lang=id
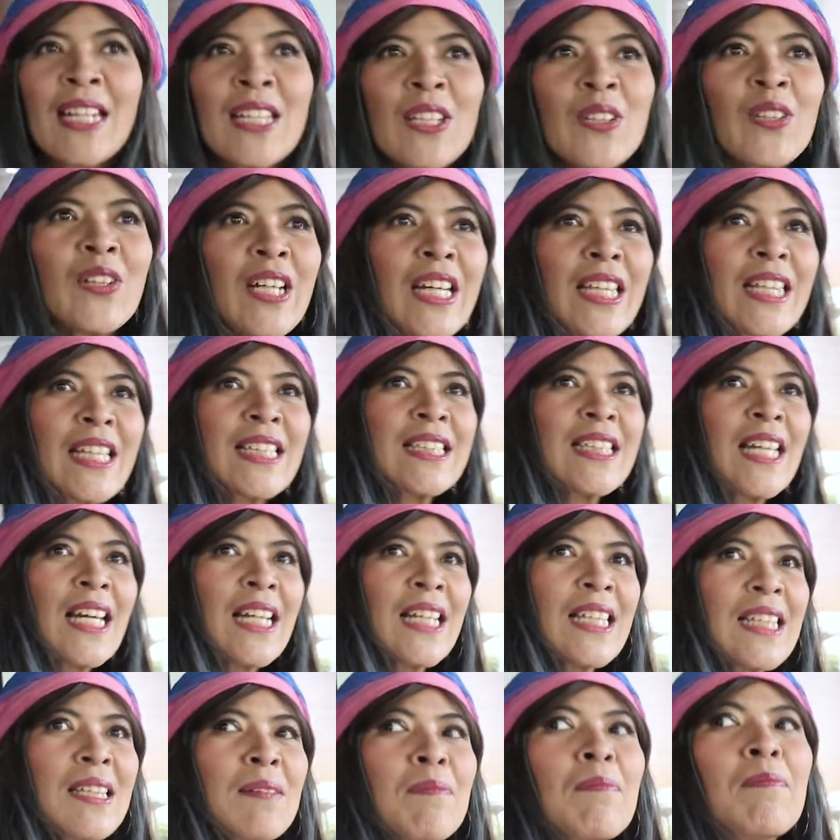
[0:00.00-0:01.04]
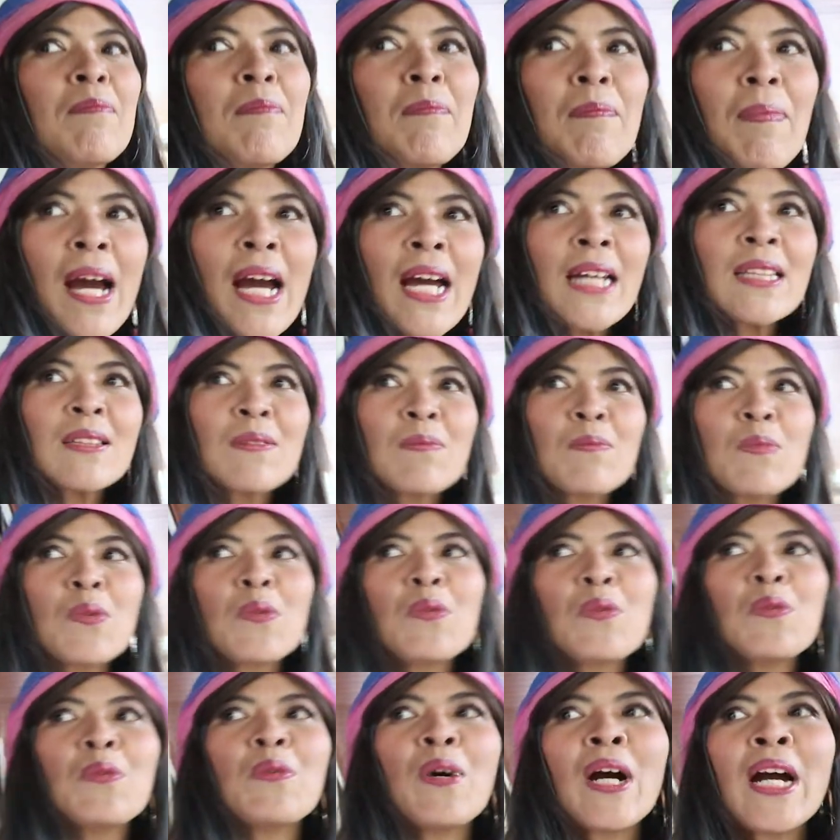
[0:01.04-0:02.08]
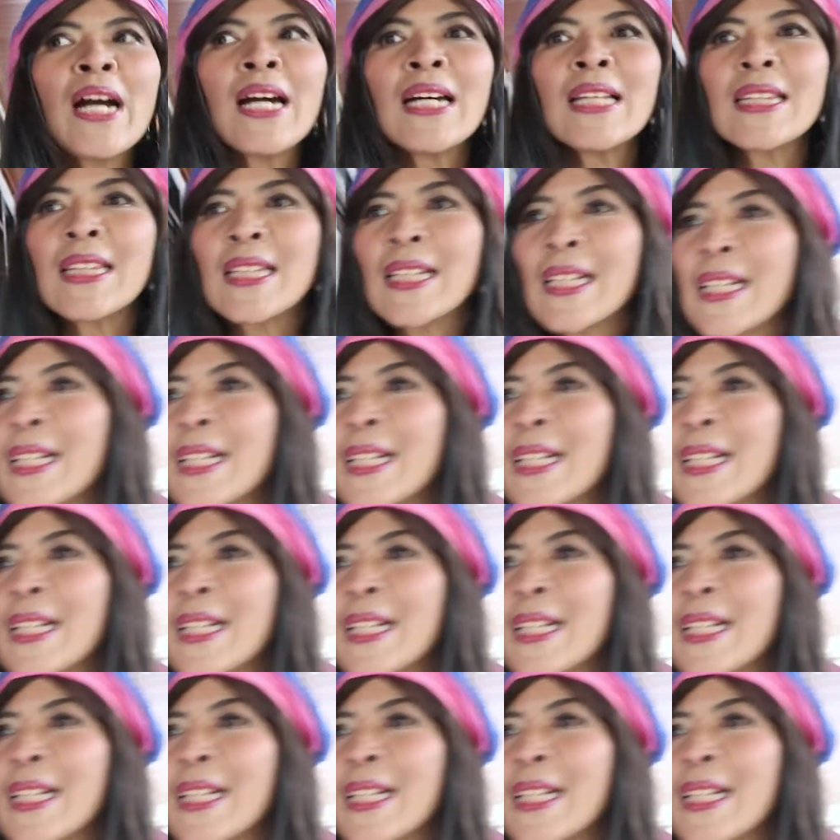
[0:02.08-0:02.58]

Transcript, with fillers: Yuk kita cari tempat buat